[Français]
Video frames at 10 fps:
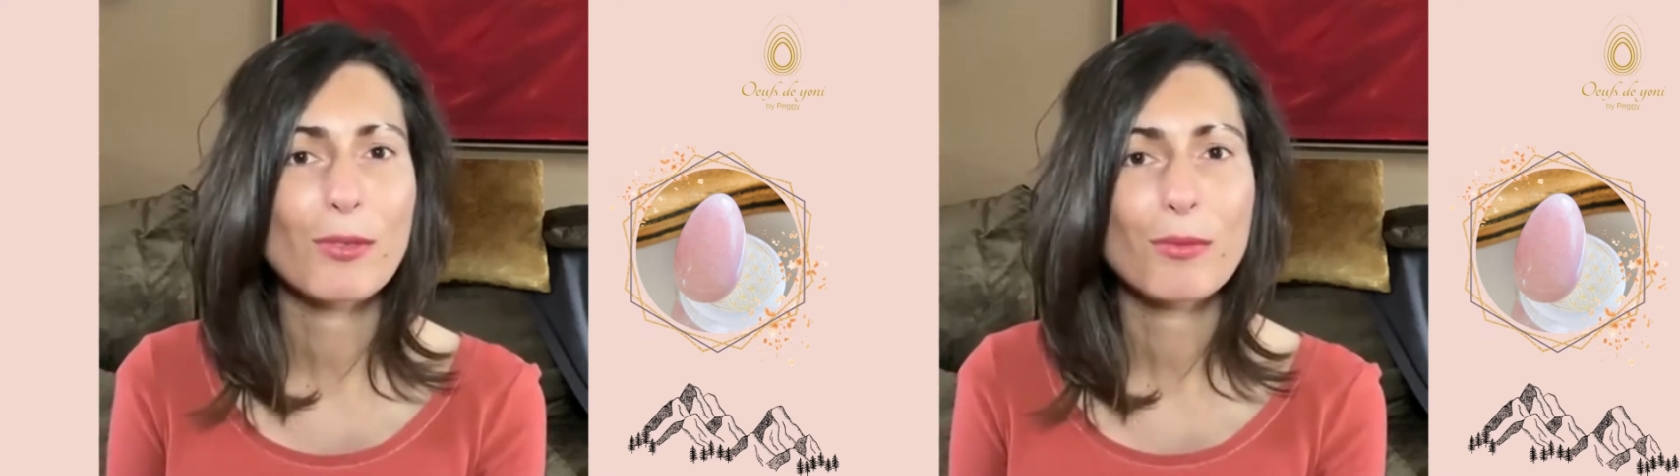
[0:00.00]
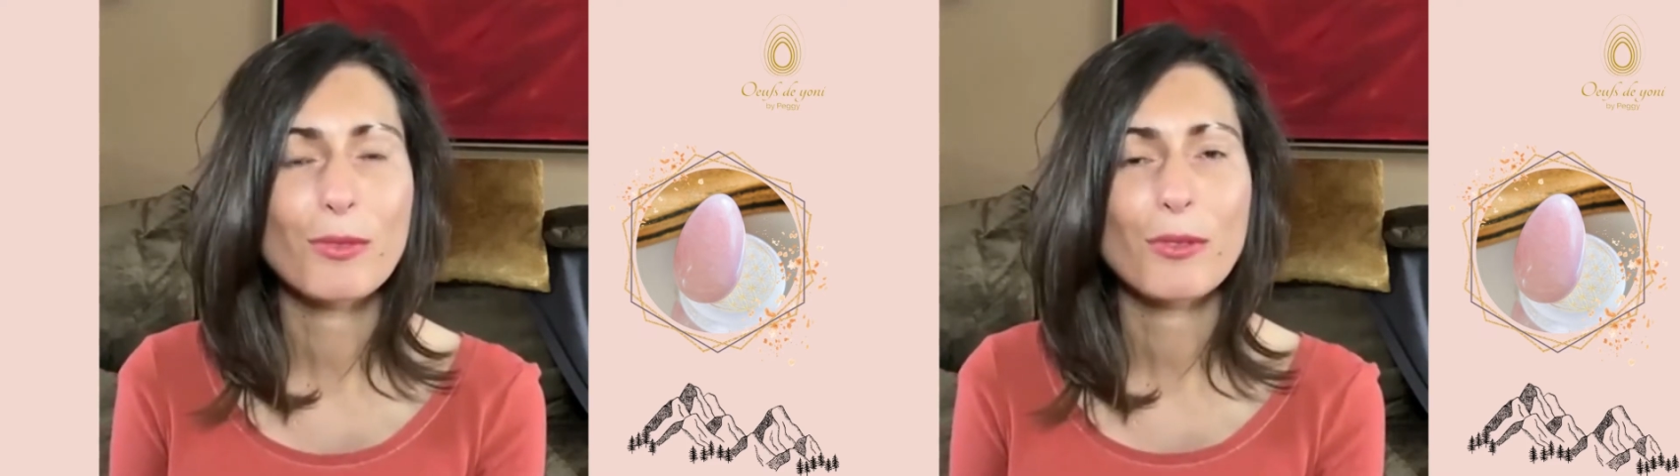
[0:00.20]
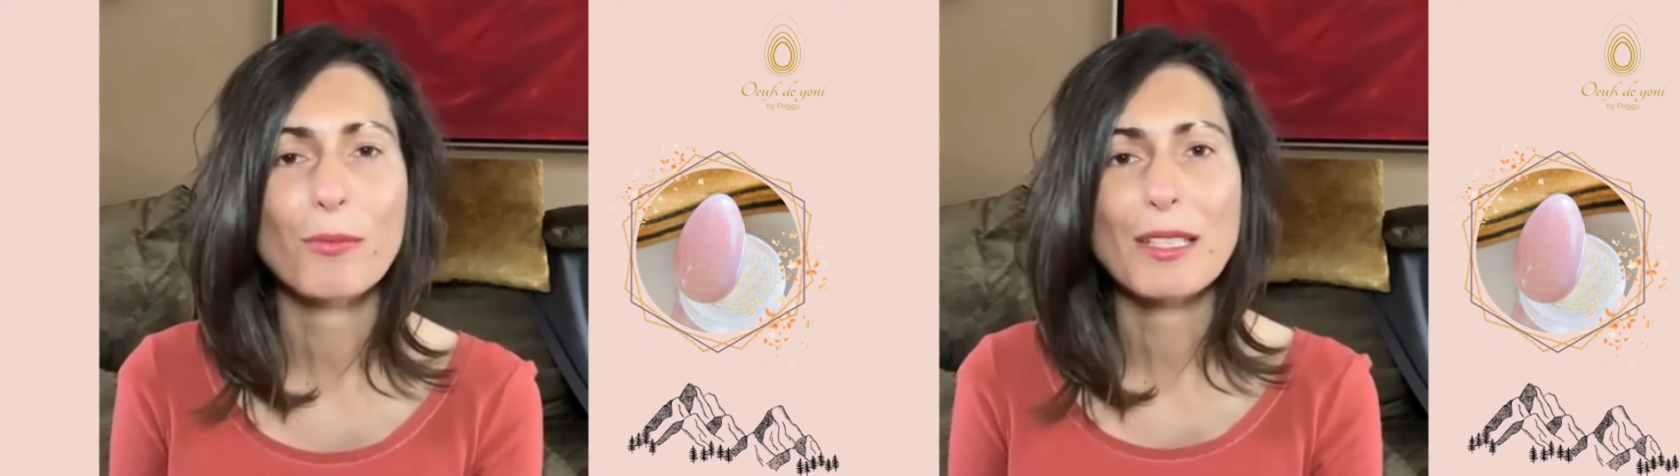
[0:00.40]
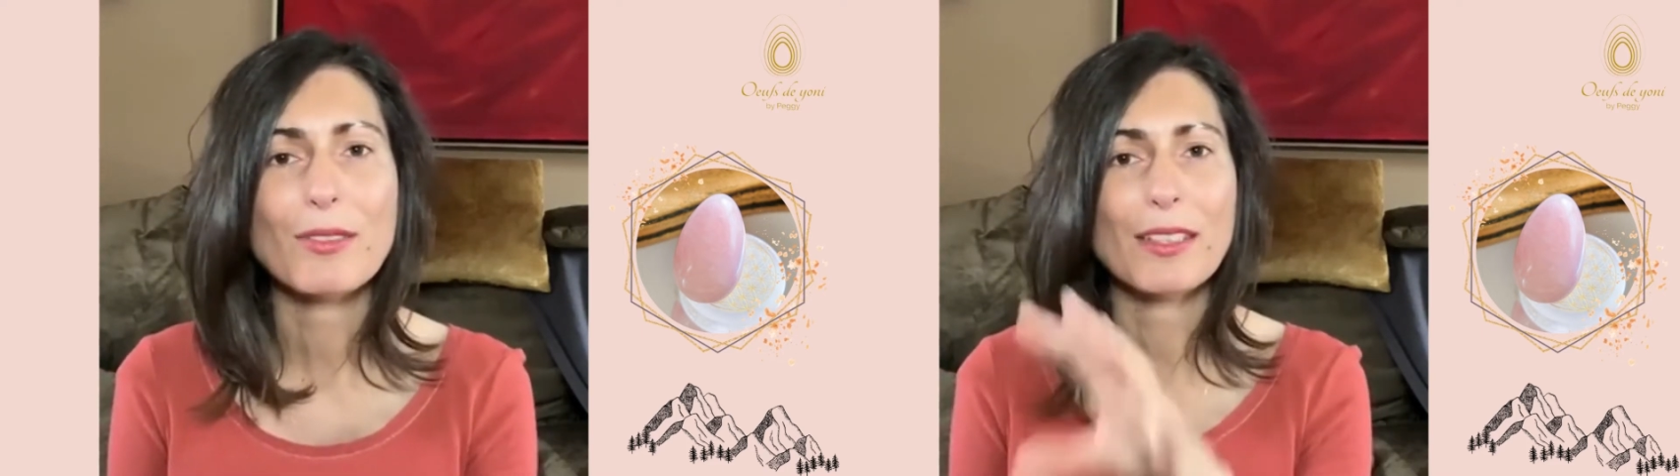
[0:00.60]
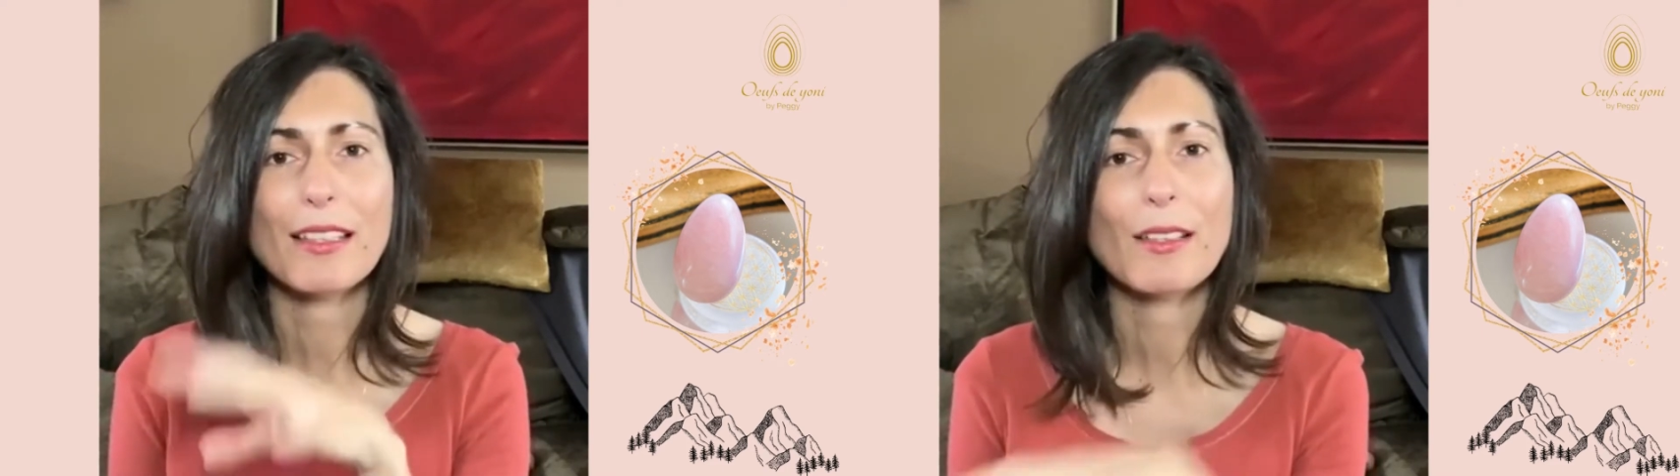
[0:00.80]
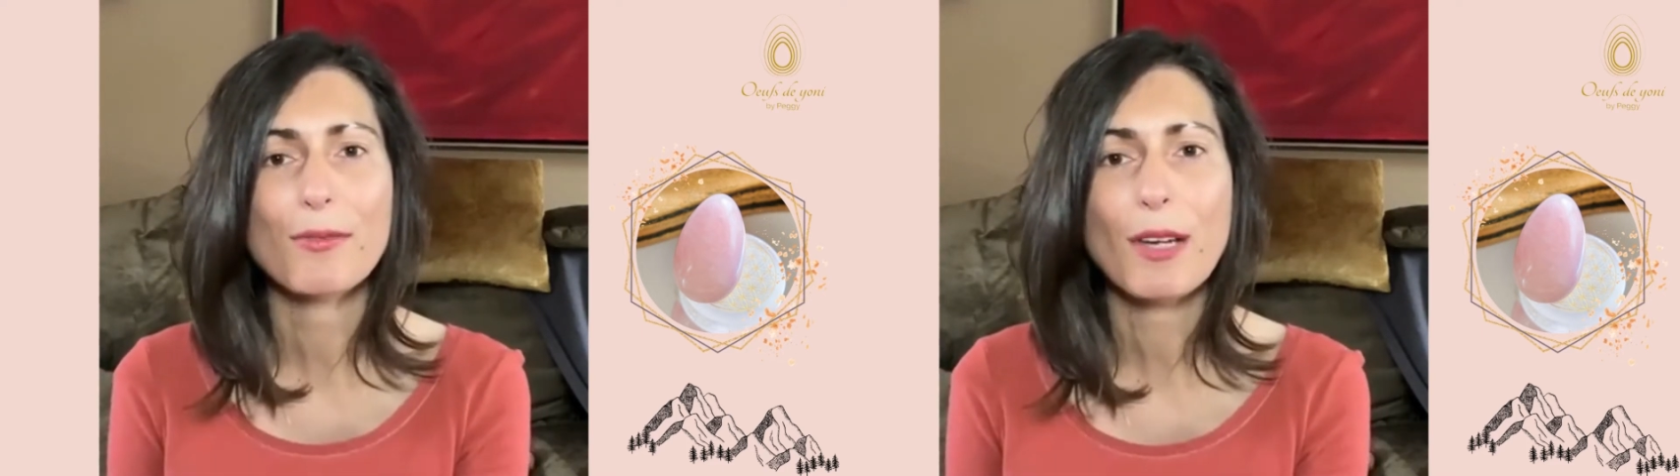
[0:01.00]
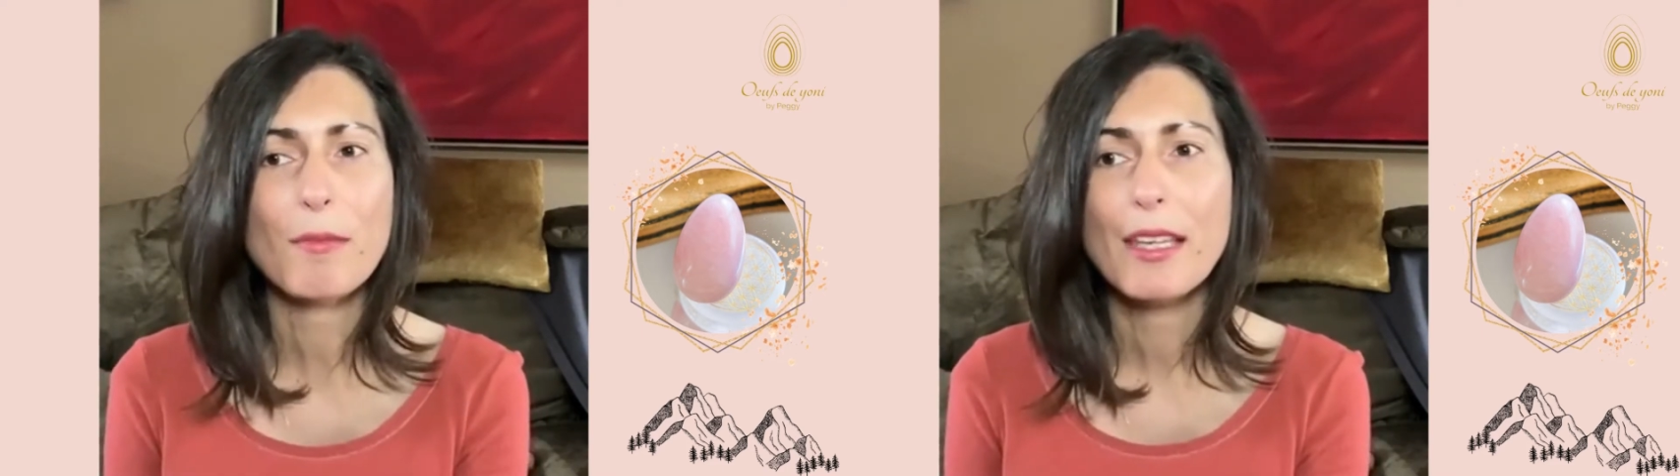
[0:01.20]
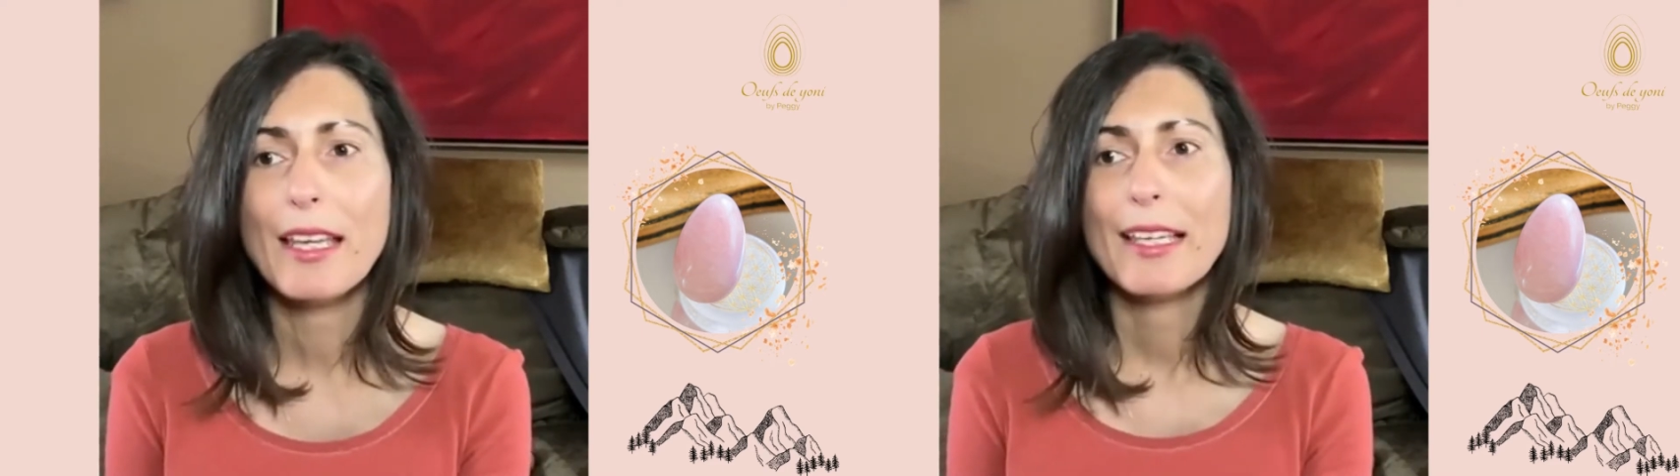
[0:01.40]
tout le monde parce qu'il y a des femmes